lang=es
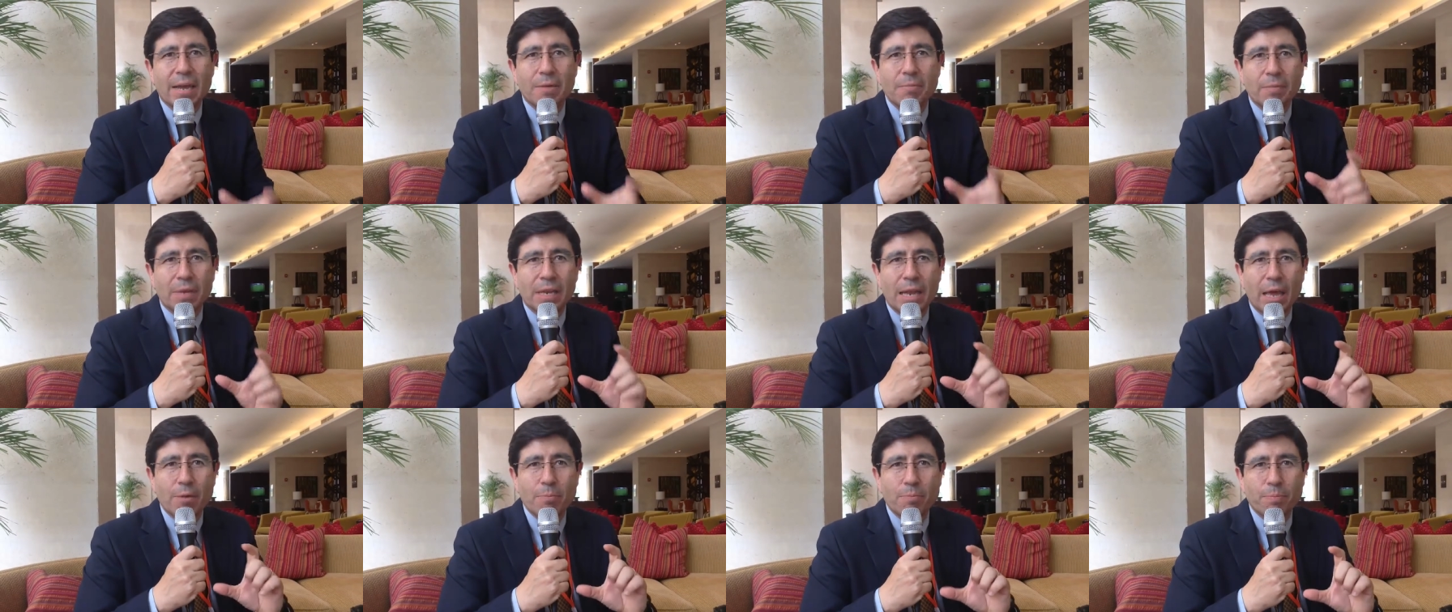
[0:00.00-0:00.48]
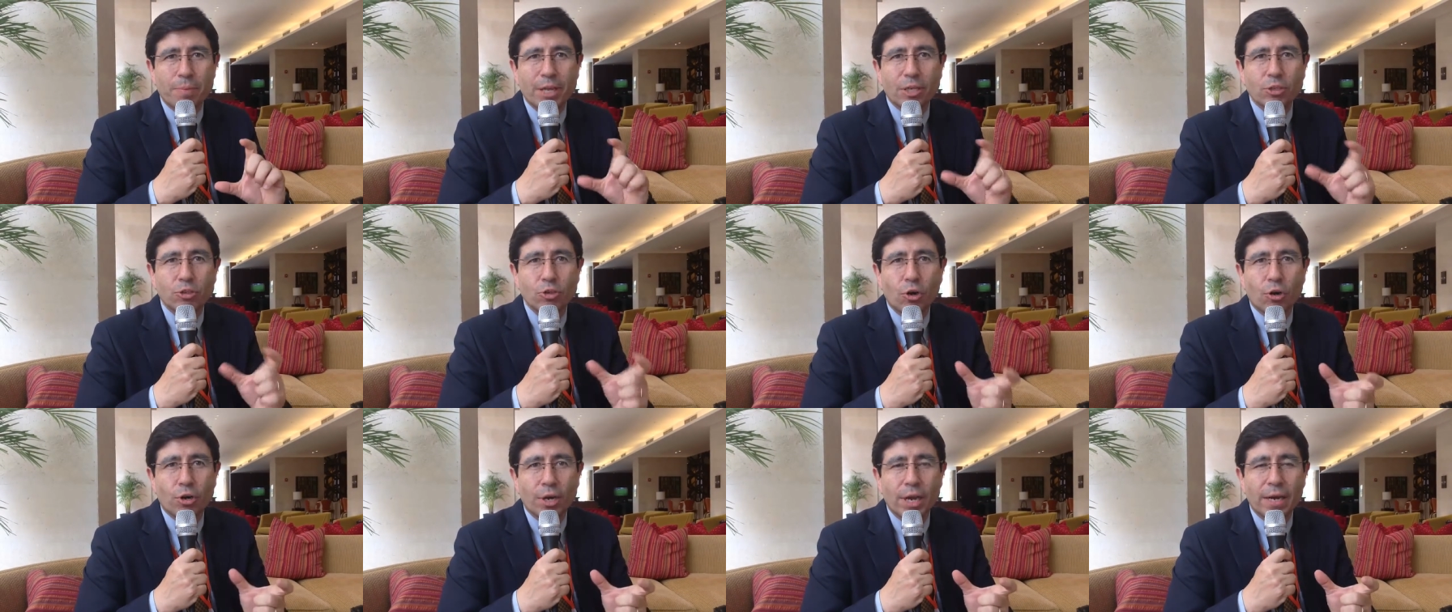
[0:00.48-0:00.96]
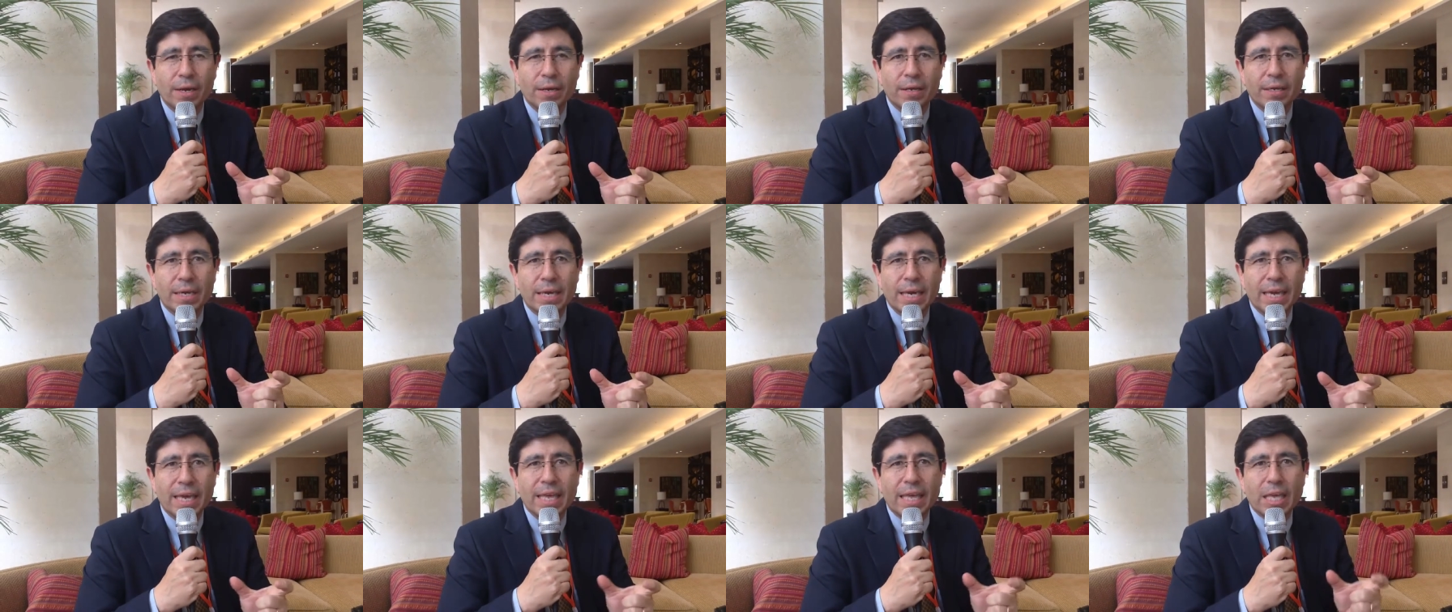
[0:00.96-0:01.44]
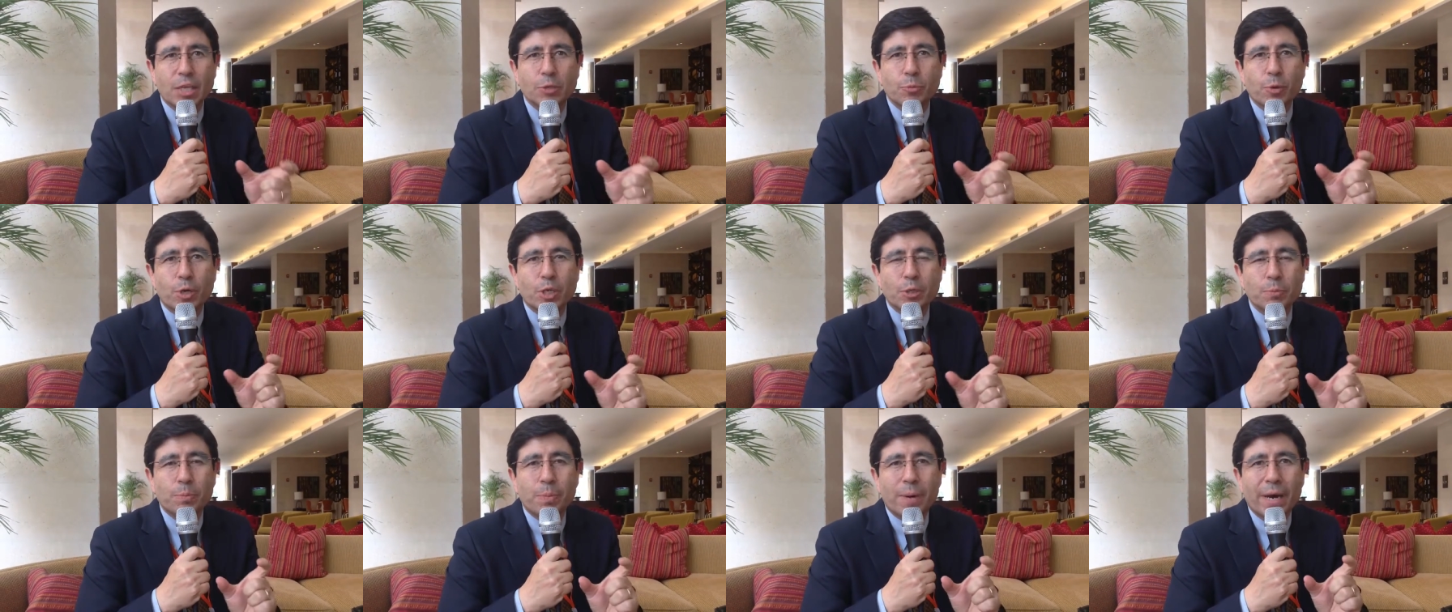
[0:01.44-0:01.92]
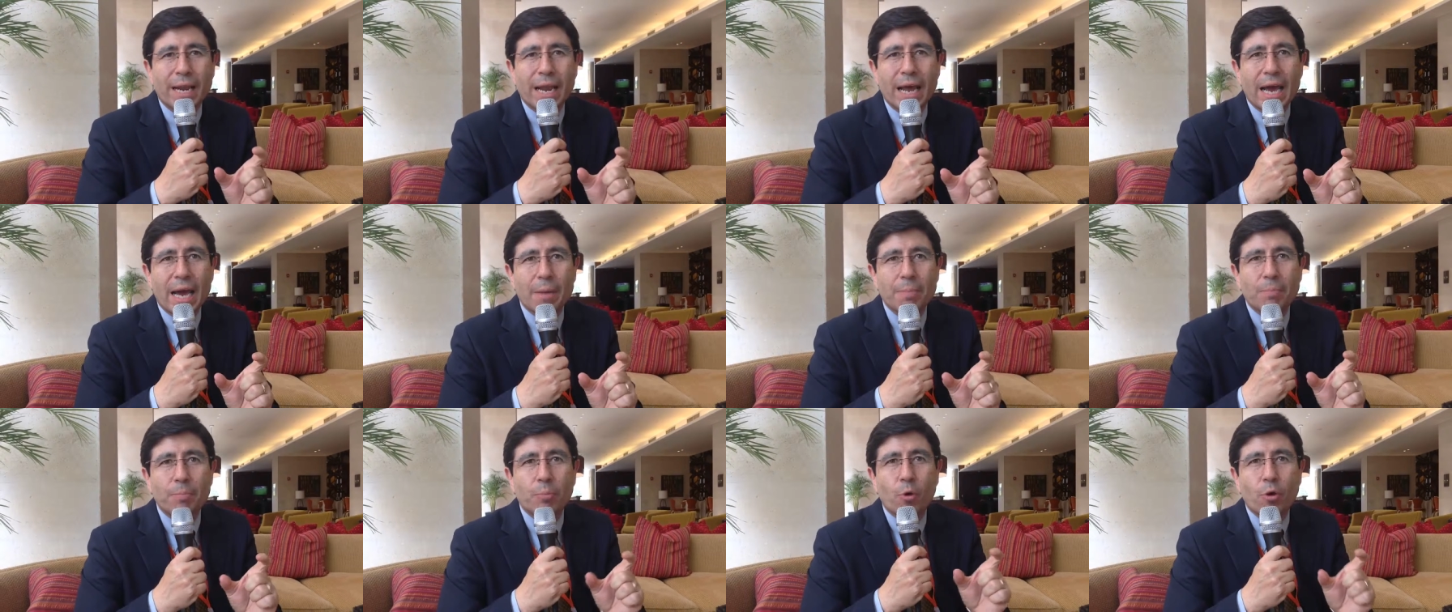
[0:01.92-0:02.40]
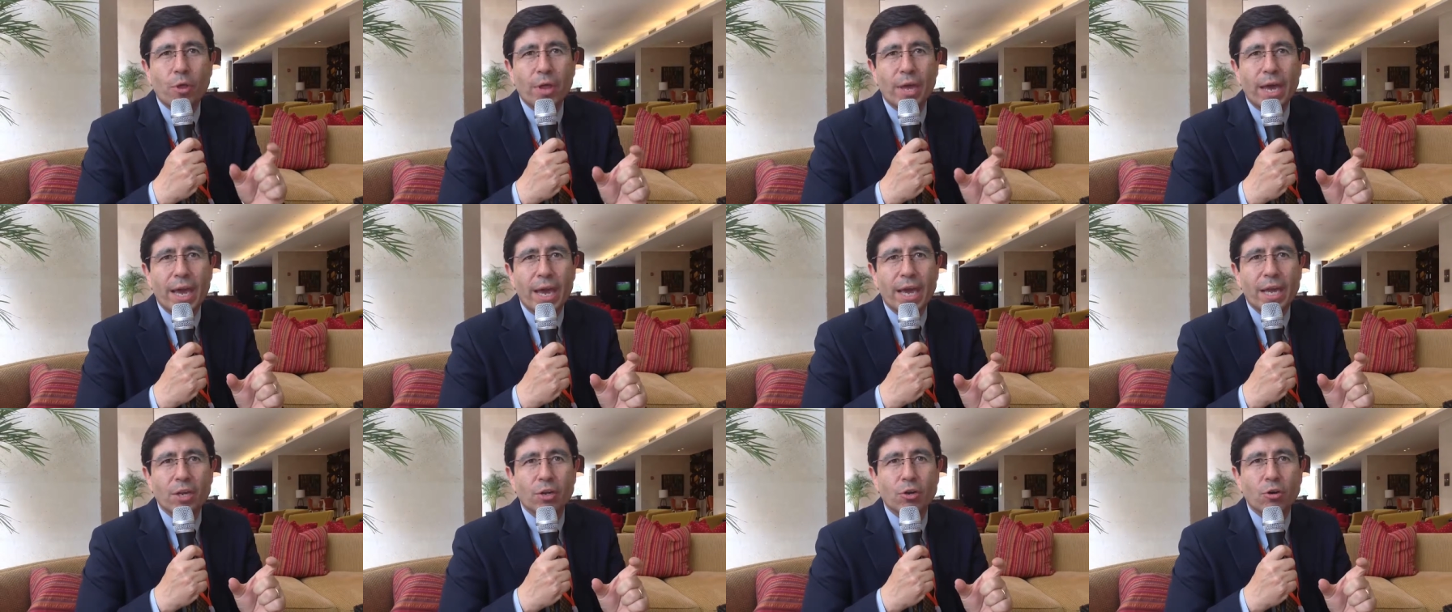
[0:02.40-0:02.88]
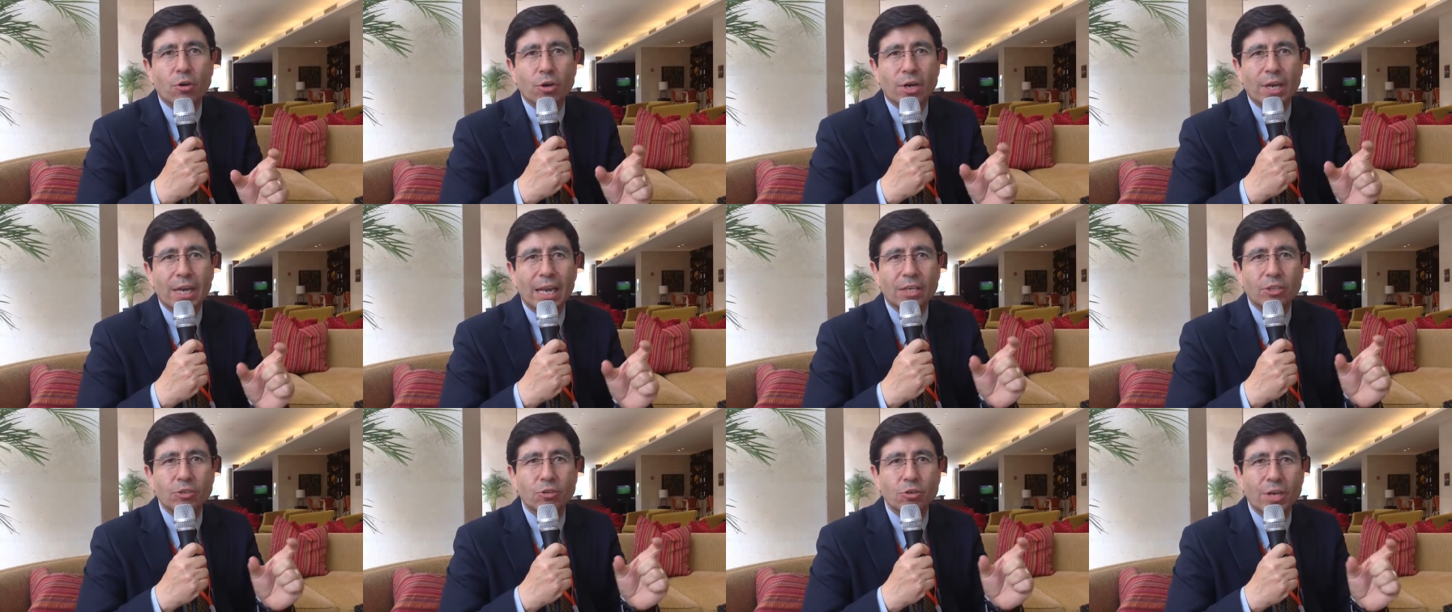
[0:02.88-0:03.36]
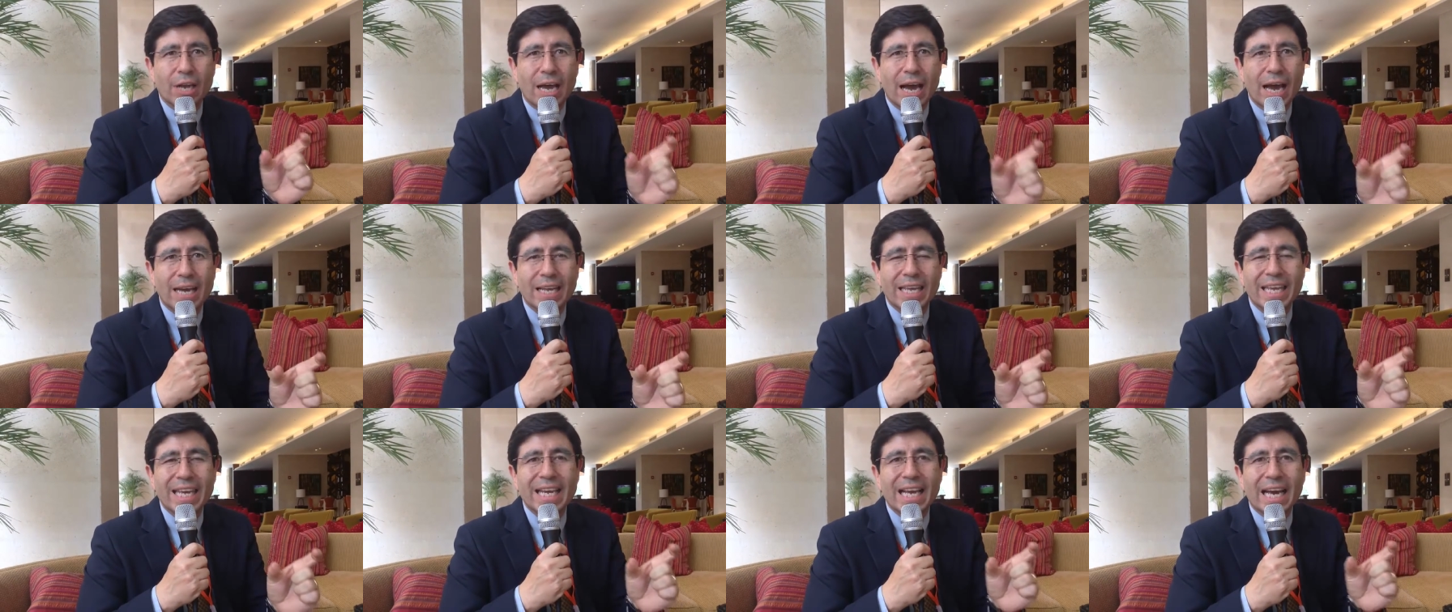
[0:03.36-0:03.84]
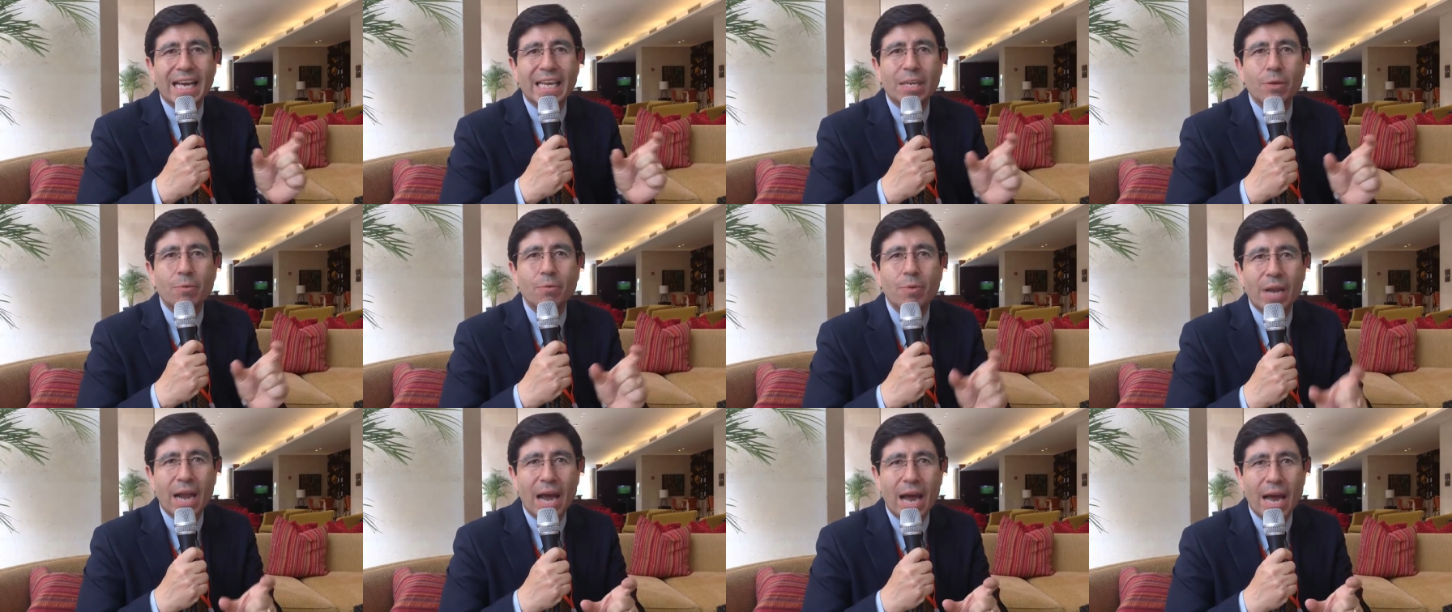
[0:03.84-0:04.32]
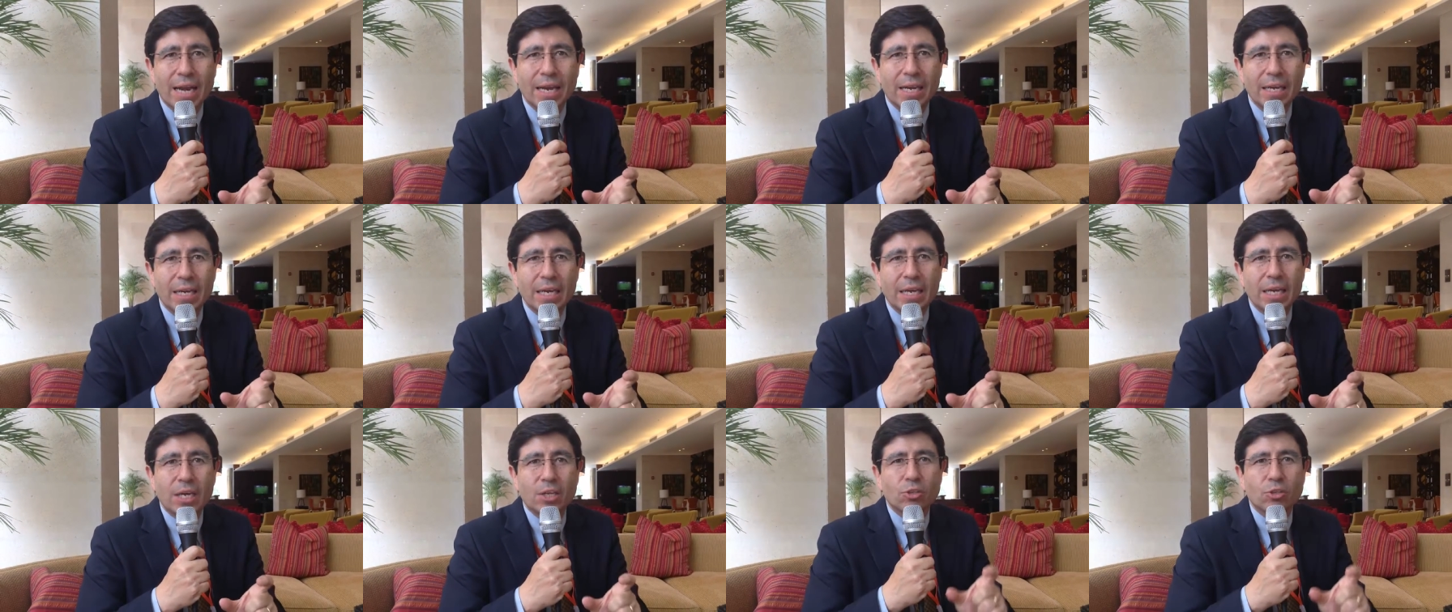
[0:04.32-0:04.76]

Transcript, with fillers: la impresora y después para poder correlacionar y calibrar